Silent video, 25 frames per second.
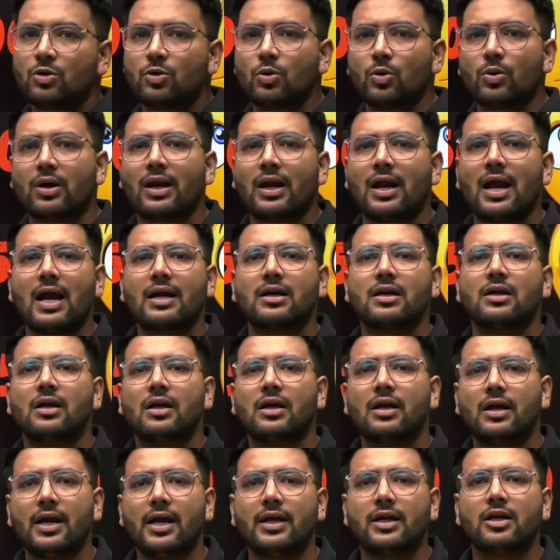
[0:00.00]
टू क्रैक
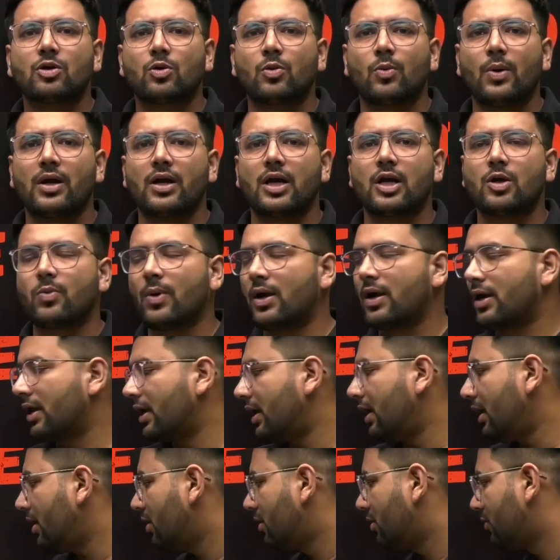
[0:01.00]
नीट
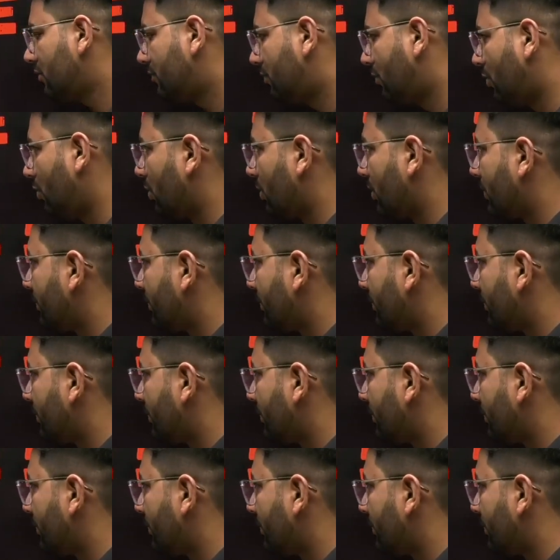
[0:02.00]
2024